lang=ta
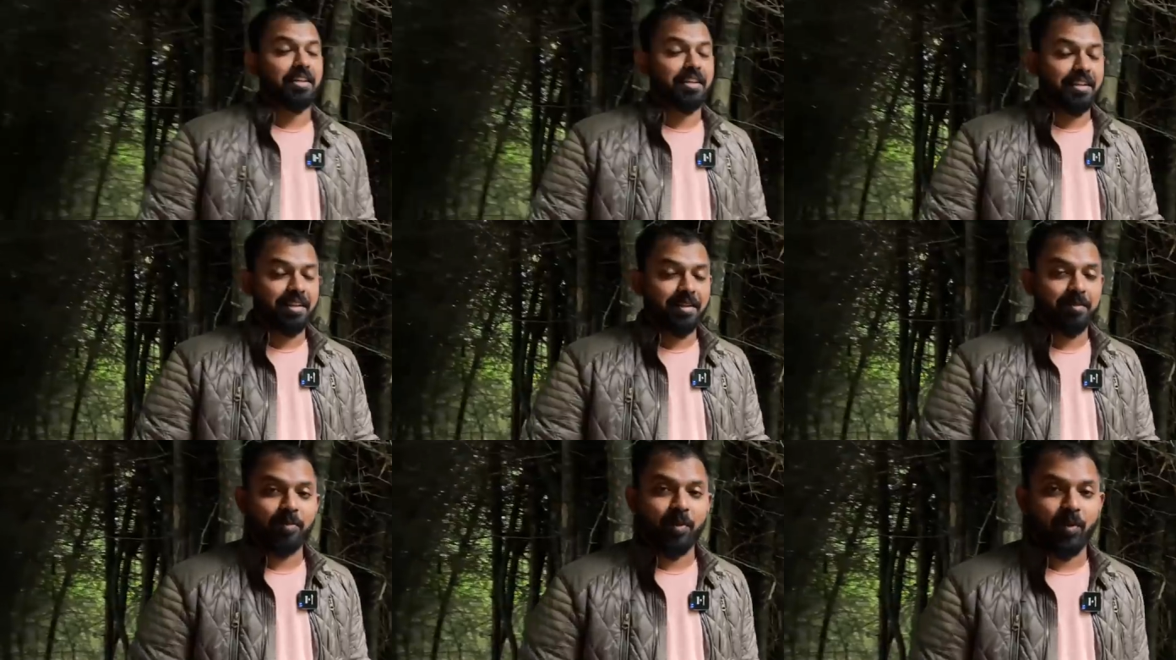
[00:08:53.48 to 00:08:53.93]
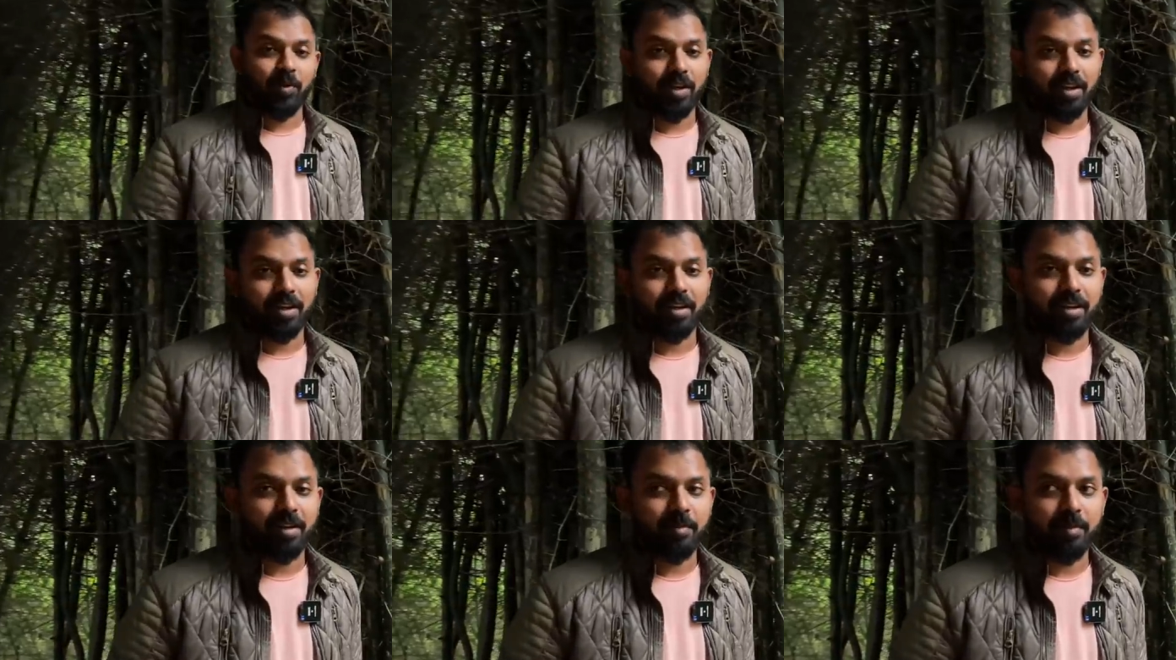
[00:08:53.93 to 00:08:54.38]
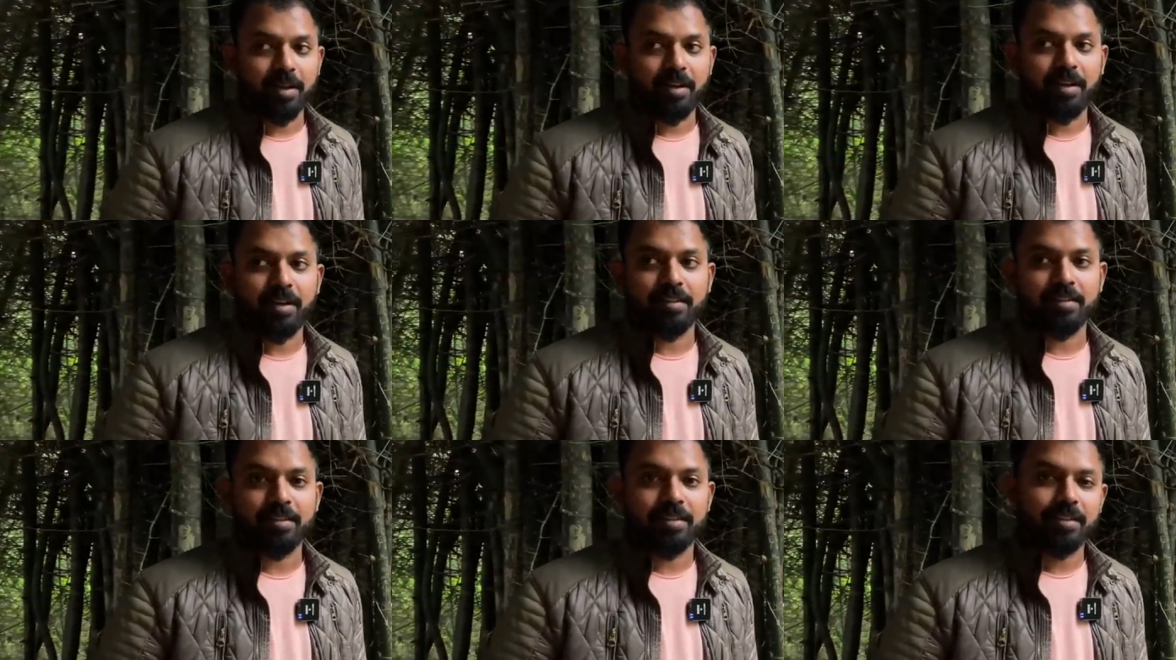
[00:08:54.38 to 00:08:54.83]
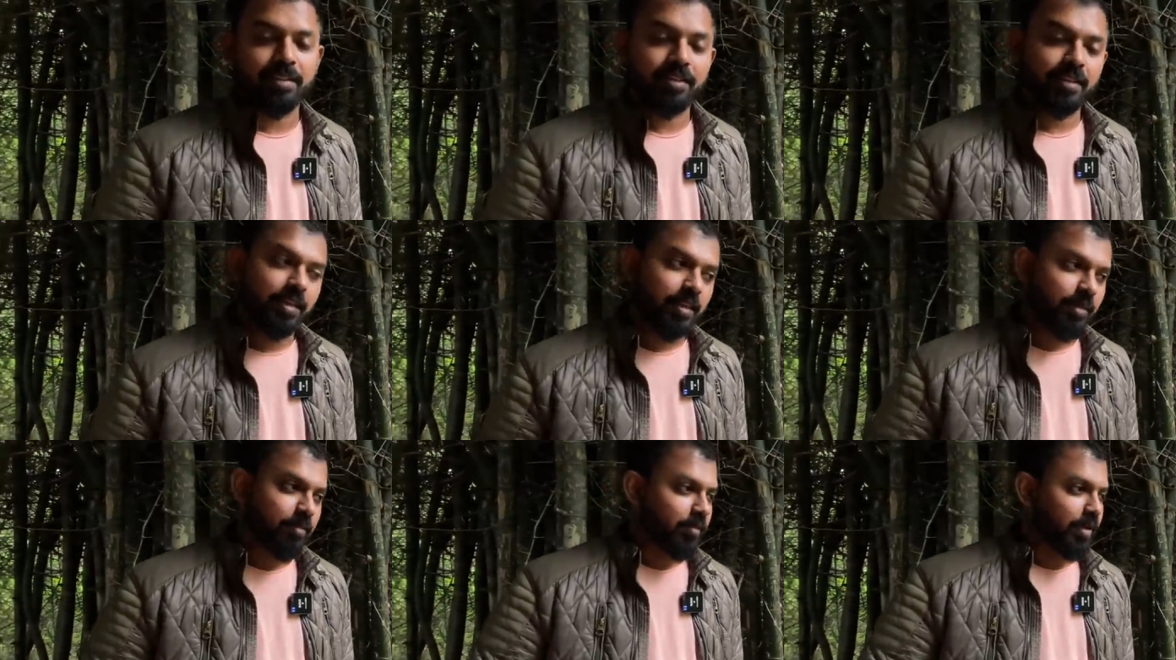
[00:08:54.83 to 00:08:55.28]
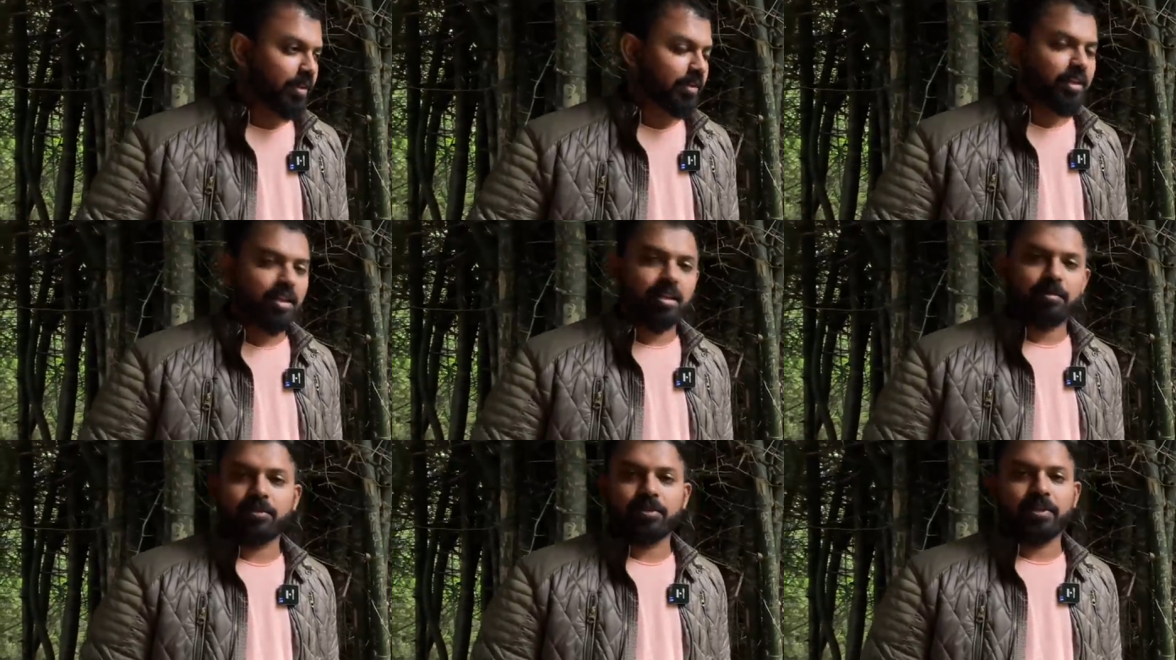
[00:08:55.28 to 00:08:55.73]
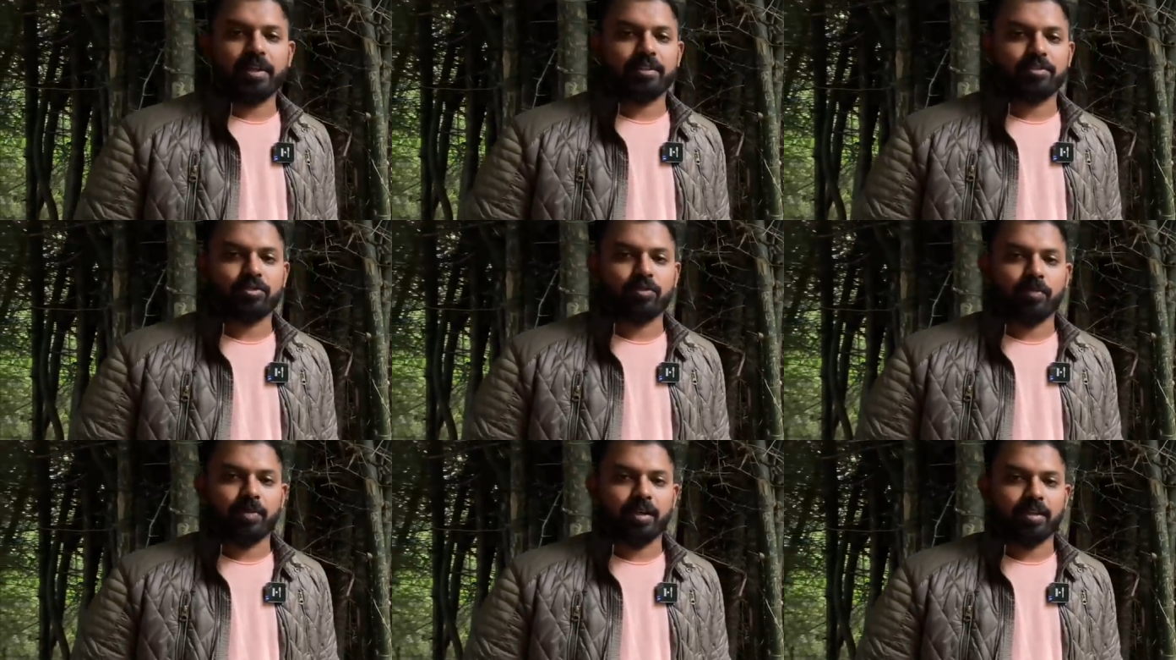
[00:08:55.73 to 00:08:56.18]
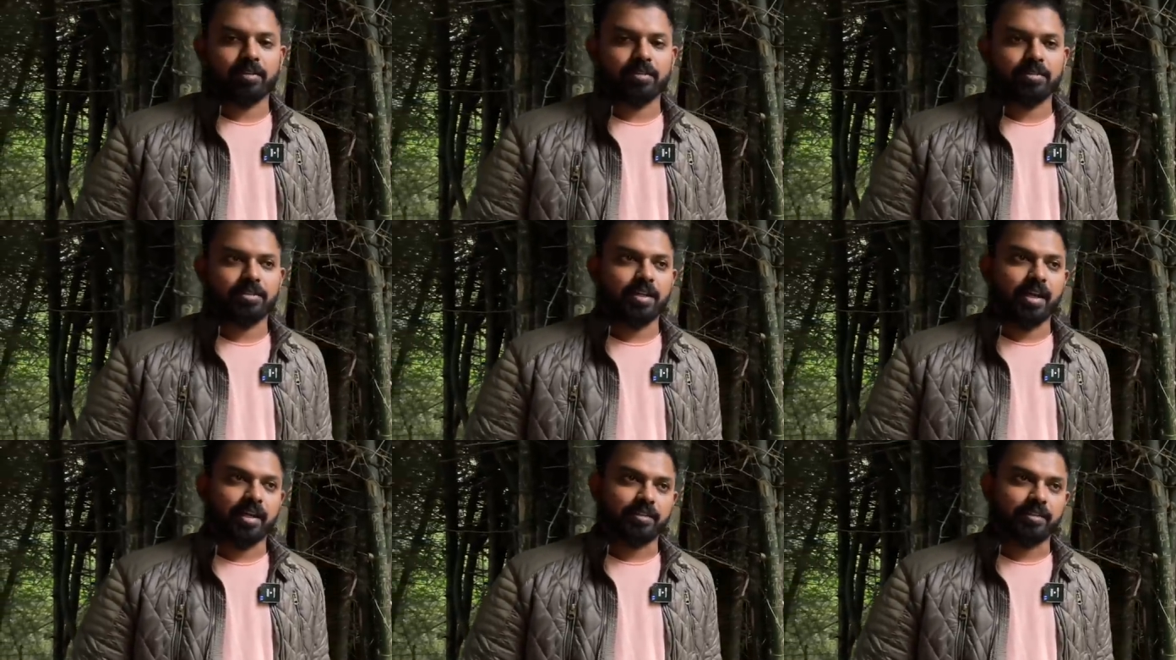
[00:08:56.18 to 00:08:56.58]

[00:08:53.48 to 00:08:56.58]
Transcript: இட்லி பொங்கல் எல்லாமே நல்லா இருந்தது மத்தியானமும் டேஸ்ட் சூப்பராக இருந்துச்சு